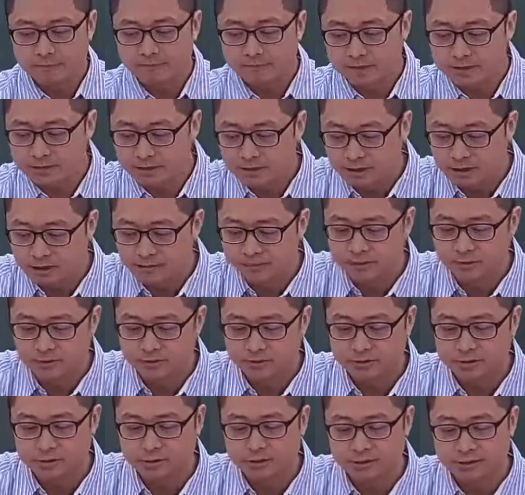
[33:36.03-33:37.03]
那 B、C、D
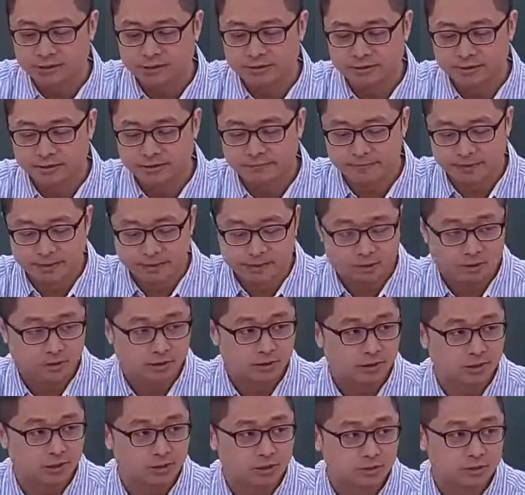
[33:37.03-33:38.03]
码就是你要先把它
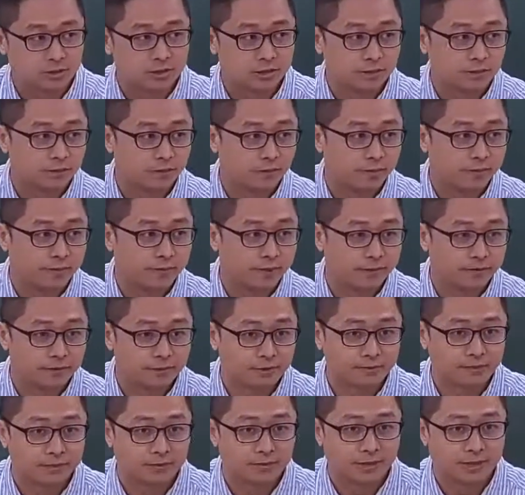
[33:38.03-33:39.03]
转成十进位
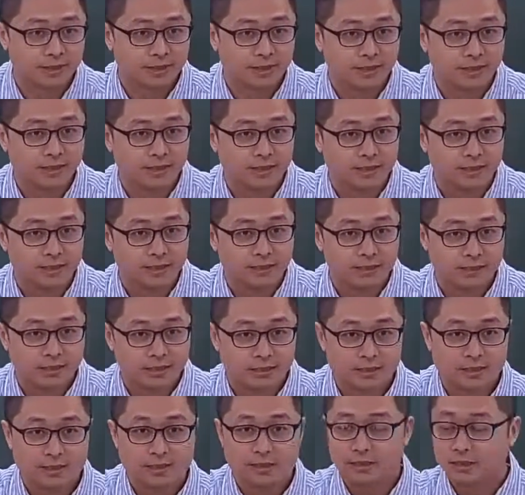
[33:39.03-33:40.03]
嘛，对不对？
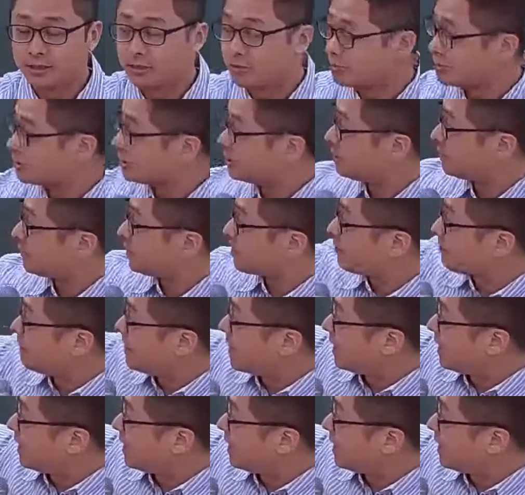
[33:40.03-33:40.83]
也就是你